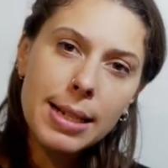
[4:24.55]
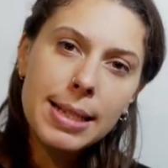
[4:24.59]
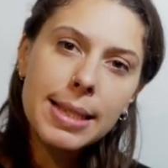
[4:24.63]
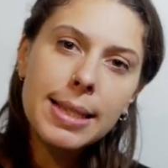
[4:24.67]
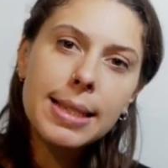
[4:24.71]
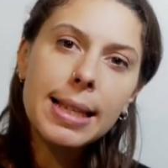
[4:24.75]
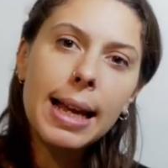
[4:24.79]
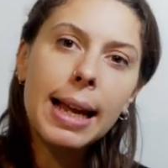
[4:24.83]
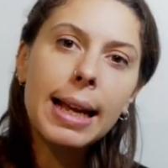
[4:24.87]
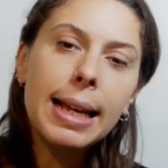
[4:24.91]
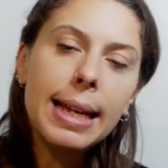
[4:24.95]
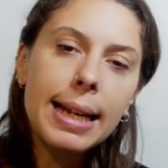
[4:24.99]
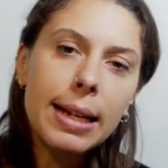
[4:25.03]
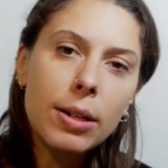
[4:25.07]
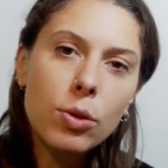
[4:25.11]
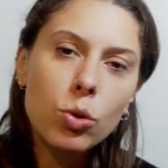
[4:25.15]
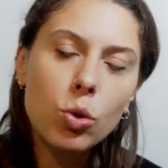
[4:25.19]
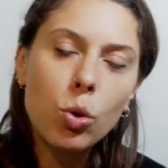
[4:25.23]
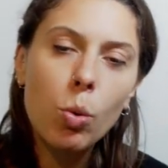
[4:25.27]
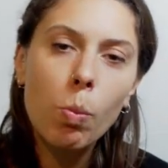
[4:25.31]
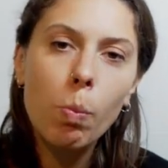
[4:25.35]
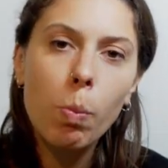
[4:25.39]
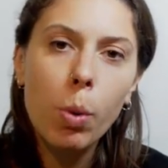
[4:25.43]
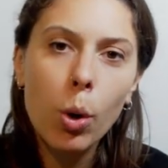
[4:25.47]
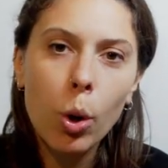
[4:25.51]

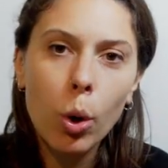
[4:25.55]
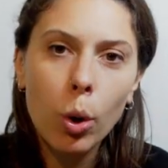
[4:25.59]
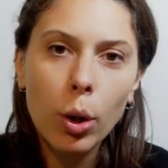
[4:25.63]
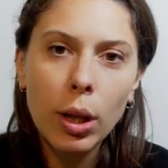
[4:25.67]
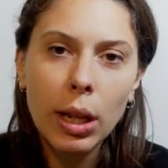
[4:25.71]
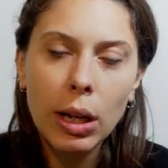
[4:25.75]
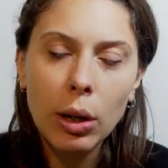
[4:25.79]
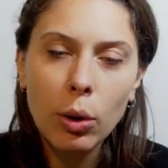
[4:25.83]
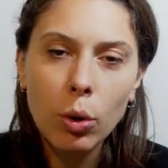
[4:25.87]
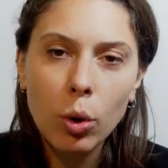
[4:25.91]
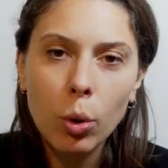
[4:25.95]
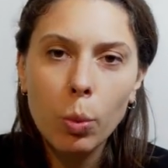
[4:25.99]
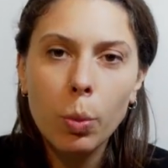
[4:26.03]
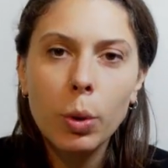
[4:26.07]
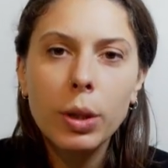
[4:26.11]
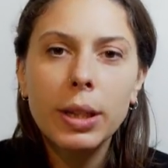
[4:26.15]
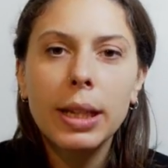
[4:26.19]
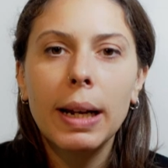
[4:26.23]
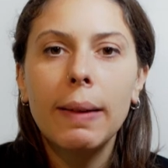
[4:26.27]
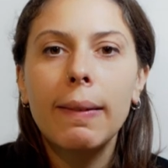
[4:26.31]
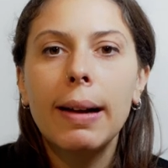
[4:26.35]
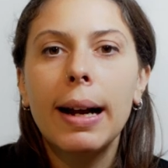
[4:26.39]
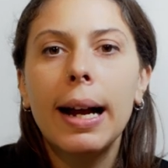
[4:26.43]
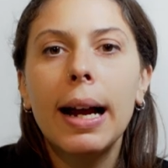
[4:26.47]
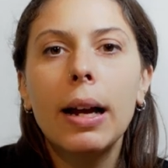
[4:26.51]
salirse un poco del grupo y
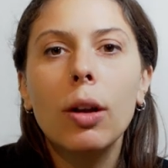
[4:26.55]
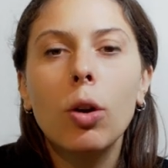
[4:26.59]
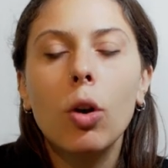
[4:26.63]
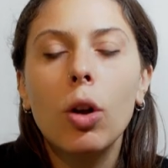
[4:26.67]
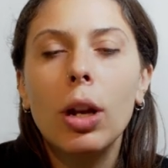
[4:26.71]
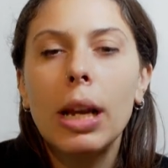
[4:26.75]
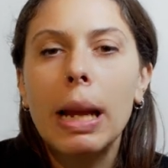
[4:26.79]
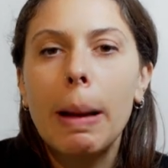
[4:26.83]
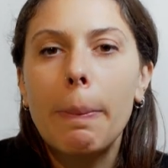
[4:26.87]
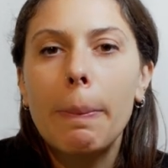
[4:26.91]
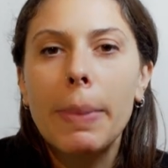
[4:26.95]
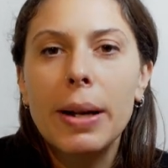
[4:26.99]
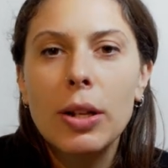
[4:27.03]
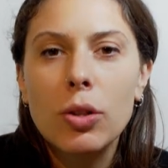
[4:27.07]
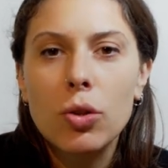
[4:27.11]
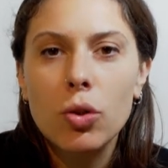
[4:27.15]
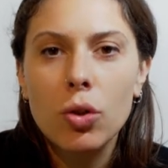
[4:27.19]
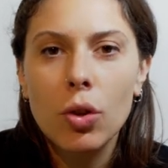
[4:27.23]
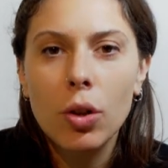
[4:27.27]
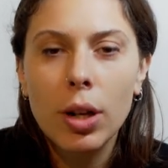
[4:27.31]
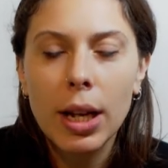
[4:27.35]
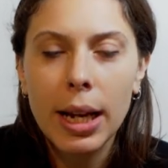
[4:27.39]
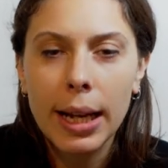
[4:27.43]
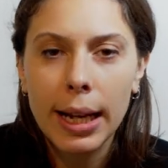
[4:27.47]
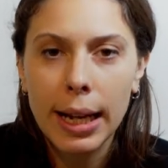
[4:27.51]
trabajar con la
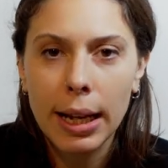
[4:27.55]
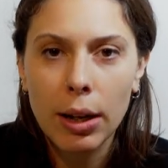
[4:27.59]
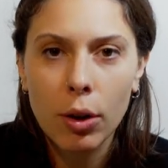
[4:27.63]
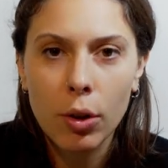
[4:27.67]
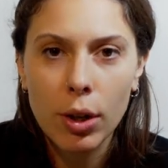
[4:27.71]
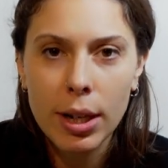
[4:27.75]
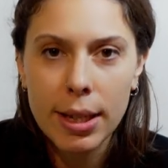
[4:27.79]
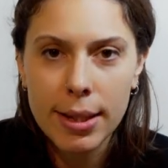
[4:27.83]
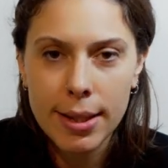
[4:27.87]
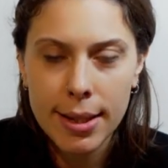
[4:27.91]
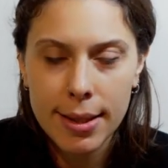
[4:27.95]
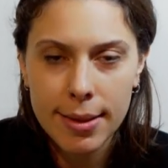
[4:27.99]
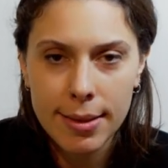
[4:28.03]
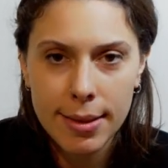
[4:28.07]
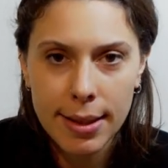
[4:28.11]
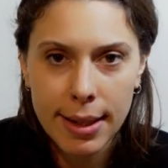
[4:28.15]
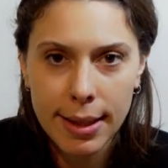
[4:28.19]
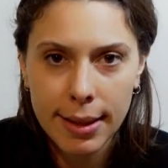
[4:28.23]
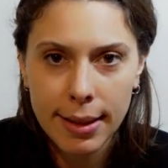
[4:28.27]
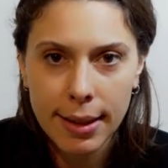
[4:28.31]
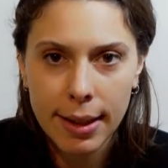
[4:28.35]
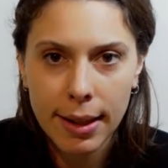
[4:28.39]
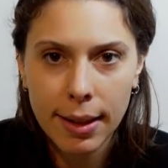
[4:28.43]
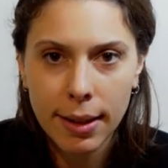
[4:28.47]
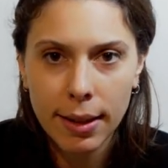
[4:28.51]
persona que lo
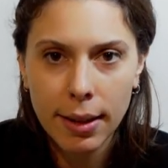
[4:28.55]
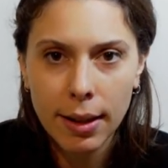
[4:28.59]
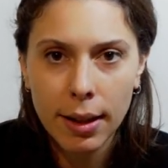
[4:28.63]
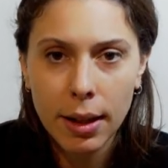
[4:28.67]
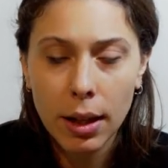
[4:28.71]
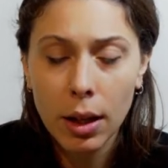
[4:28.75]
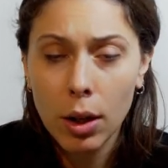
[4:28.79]
necesite.